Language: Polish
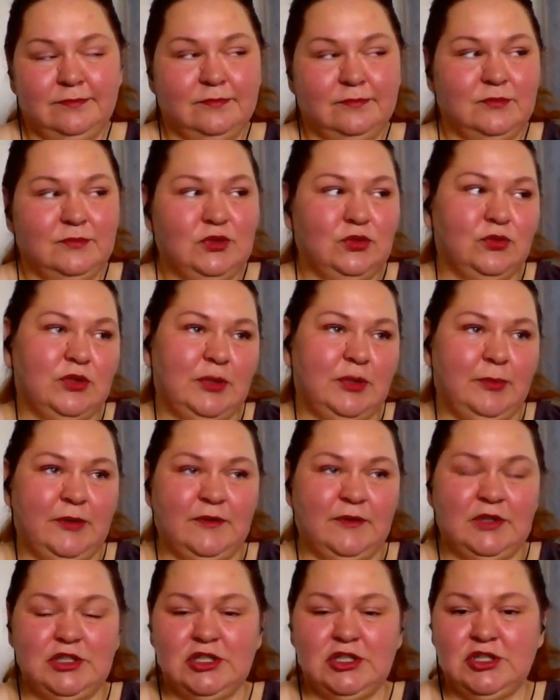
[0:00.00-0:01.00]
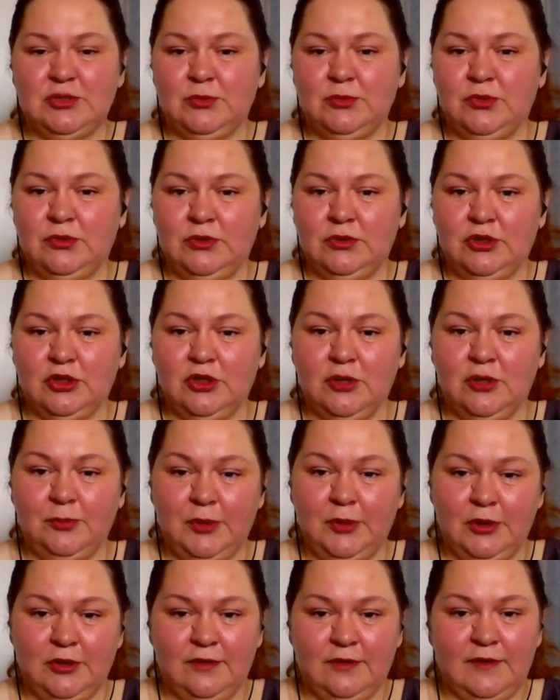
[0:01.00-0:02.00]
no tutaj pewne rzeczy były do
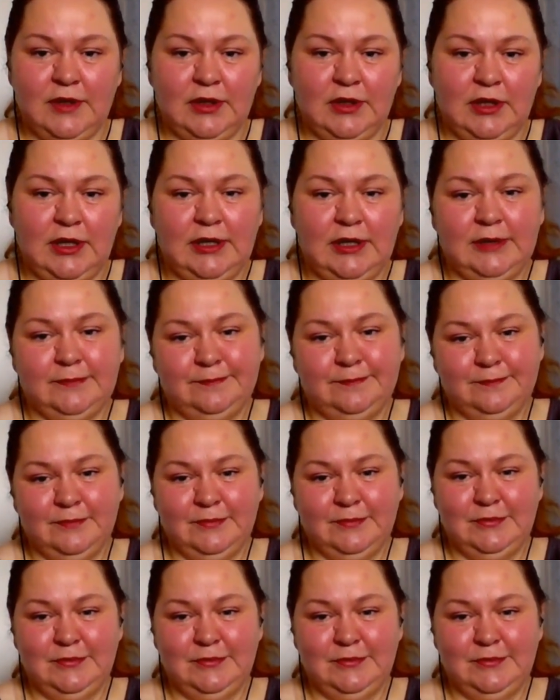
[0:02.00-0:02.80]
dopilnowania.